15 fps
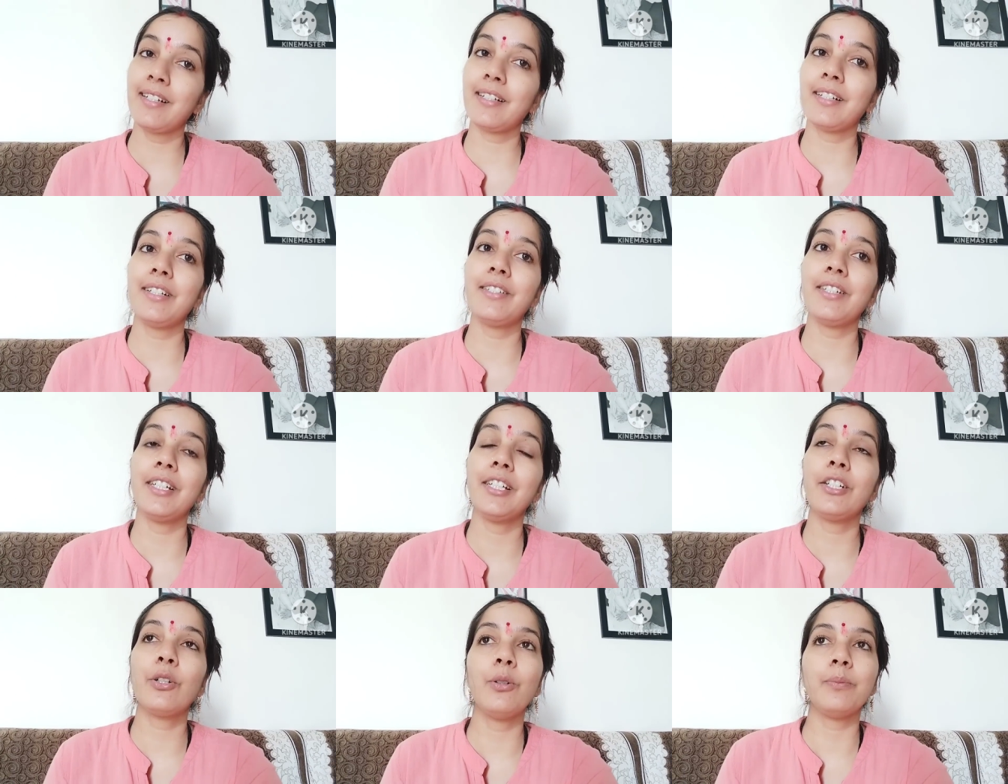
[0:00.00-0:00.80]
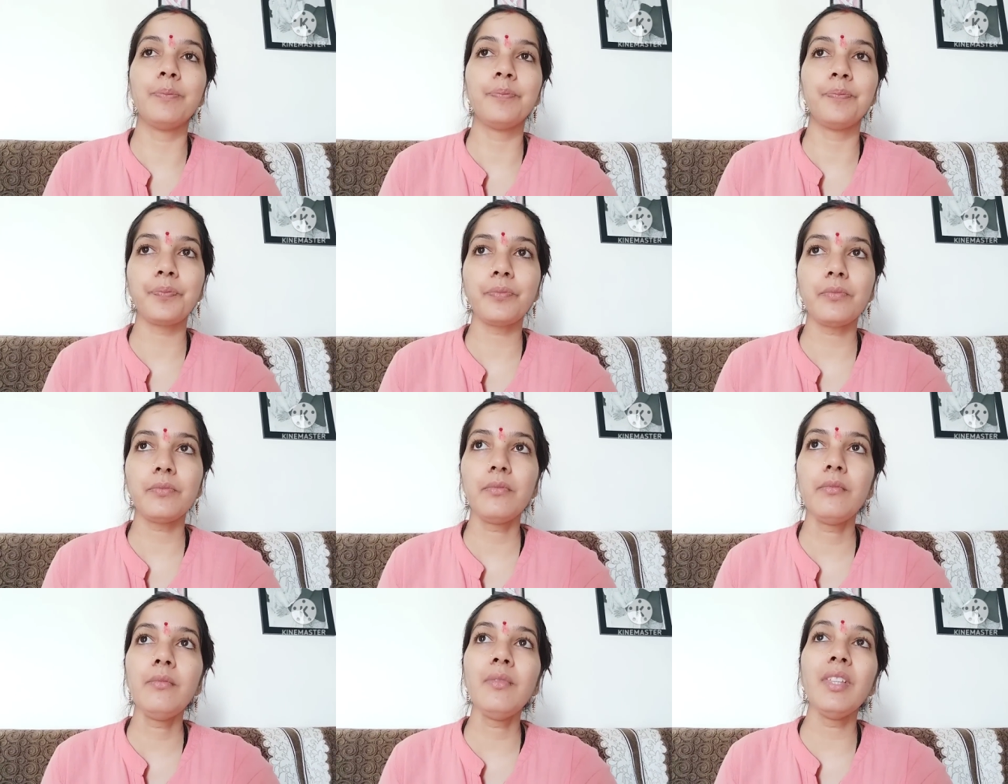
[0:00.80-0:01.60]
चाहिए देखो
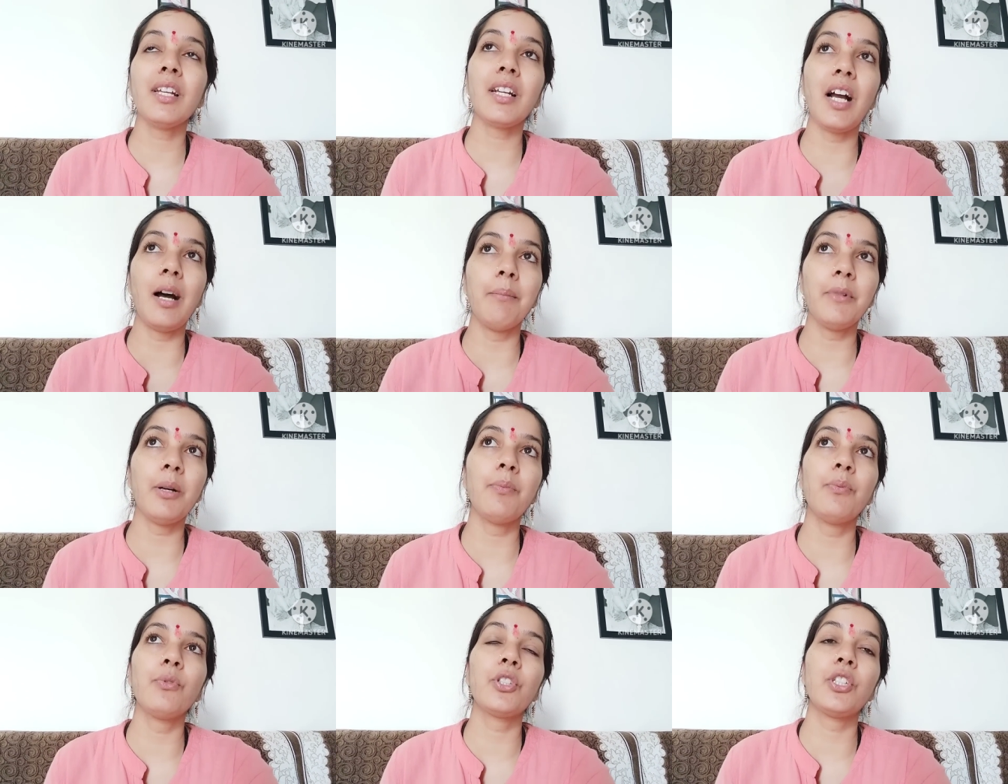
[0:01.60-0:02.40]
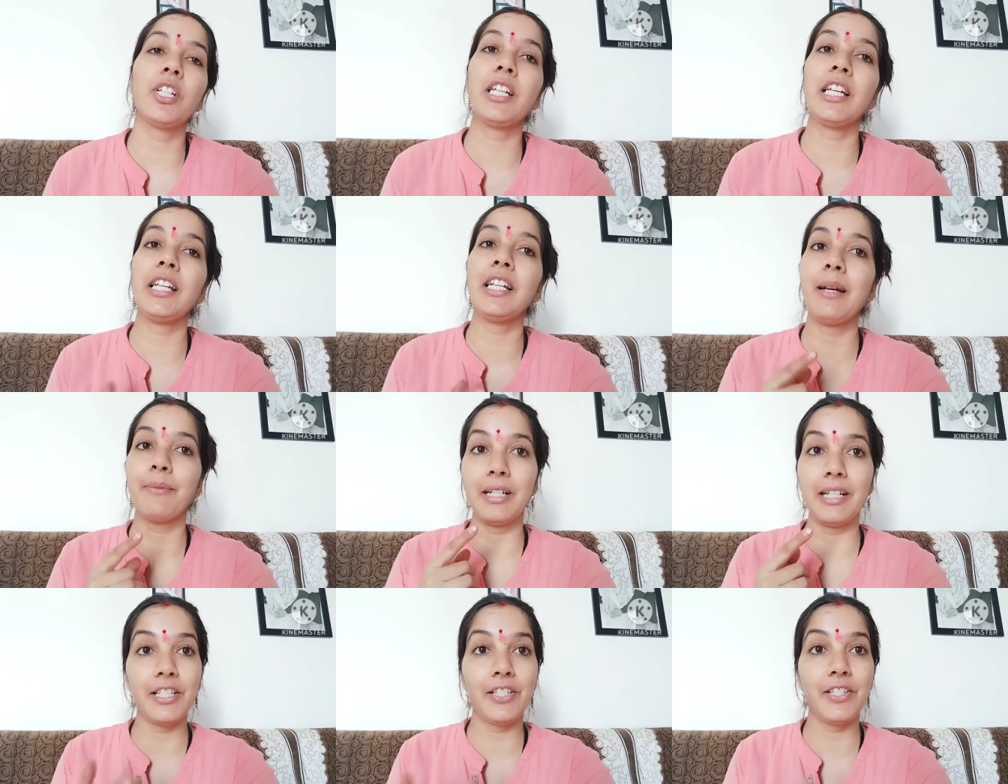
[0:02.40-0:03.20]
कामना पूर्ति के लिए आप
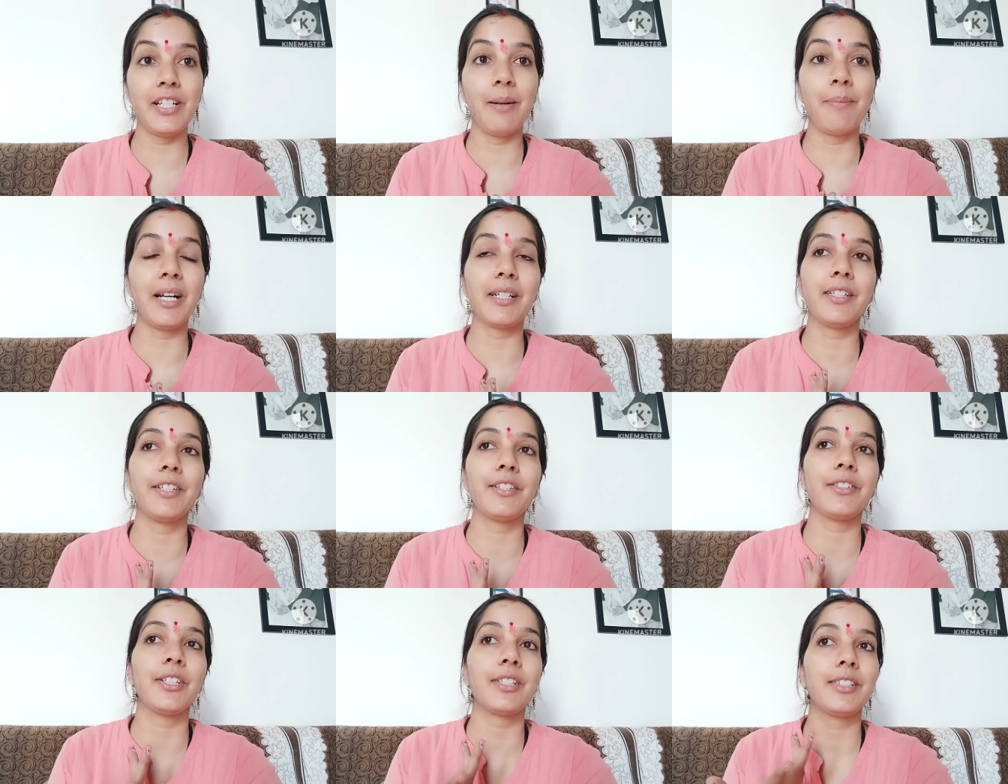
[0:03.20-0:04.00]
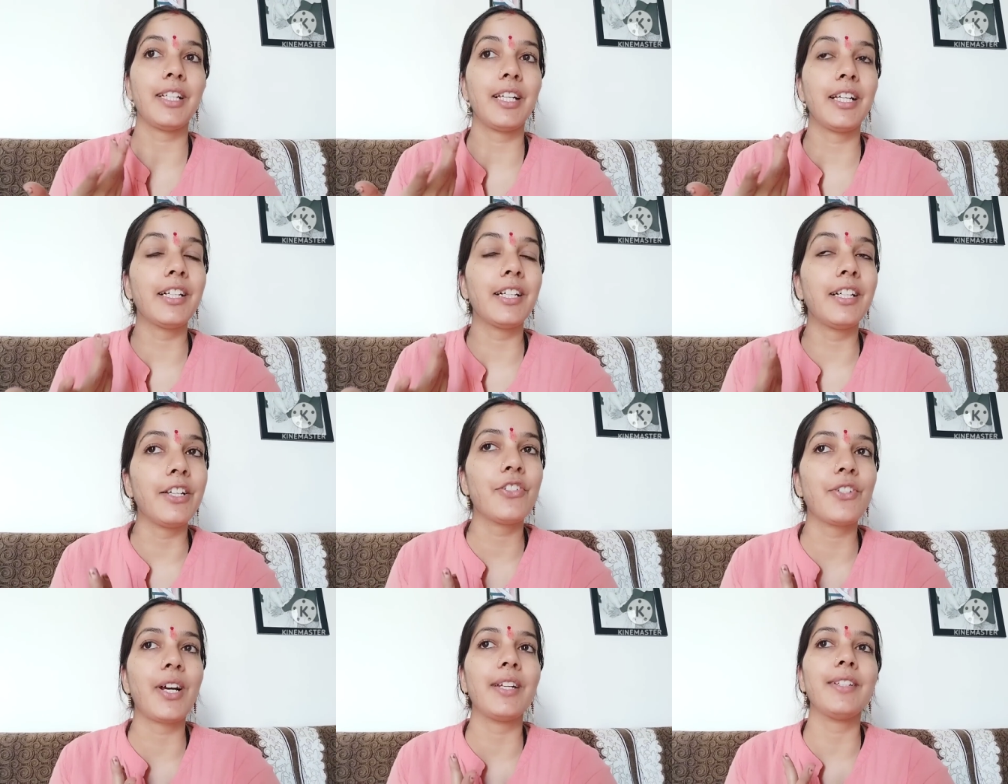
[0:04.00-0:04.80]
गणेश जी का पाठ कर सकते हैं गणेश
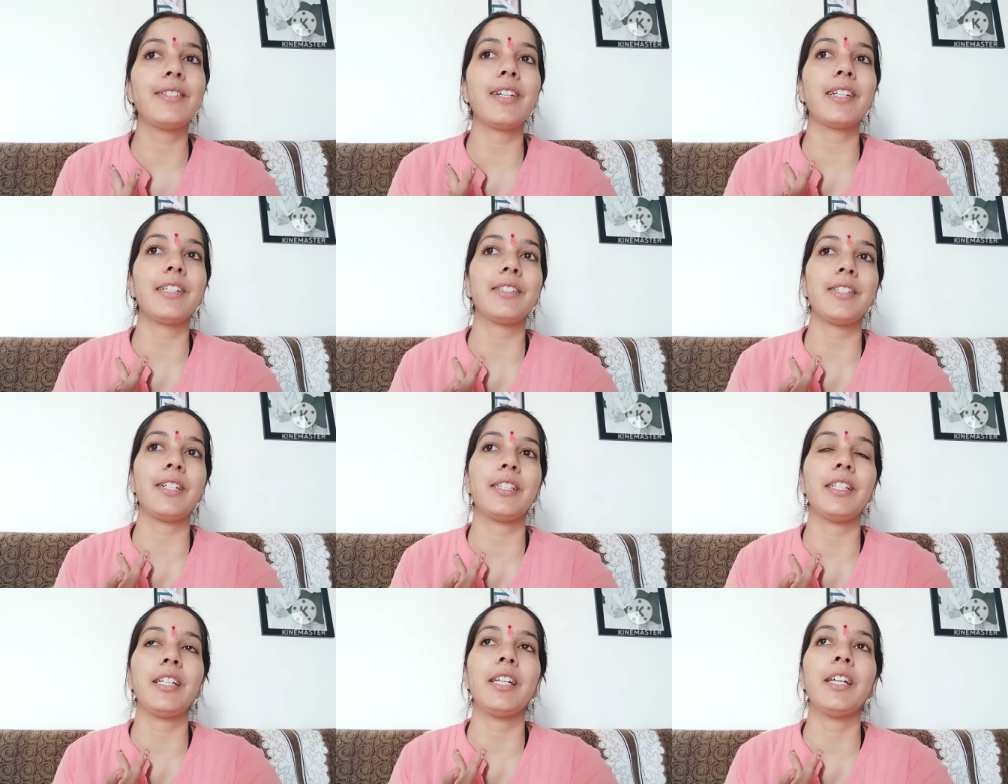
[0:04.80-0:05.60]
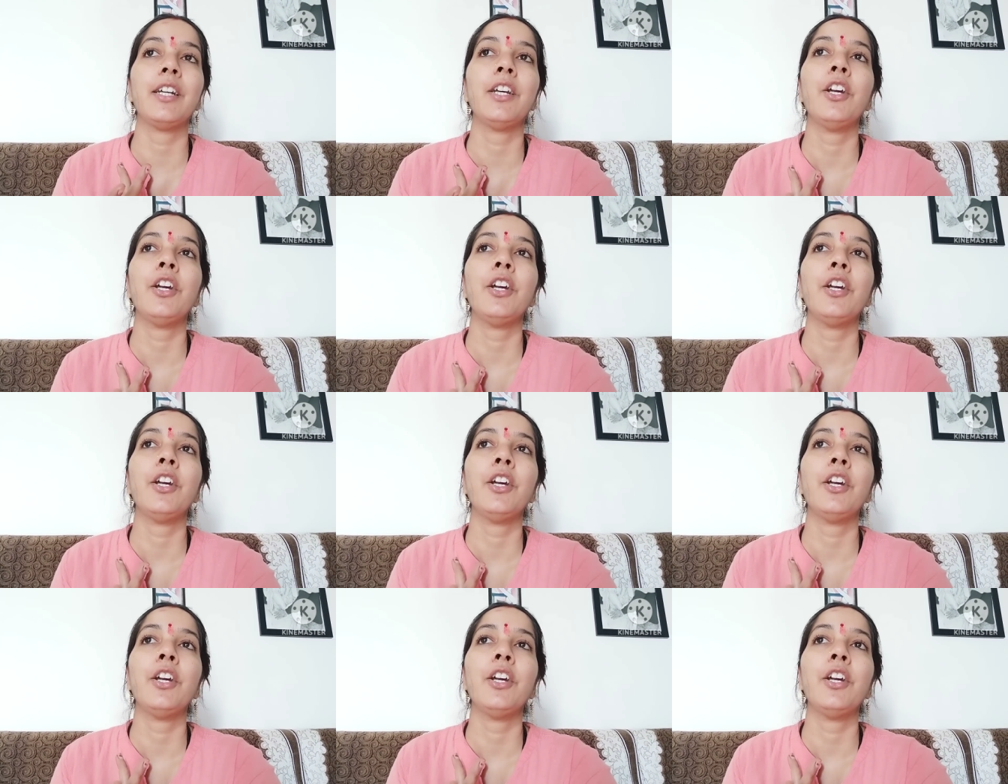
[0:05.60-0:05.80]
चालीसा कर सकते हैं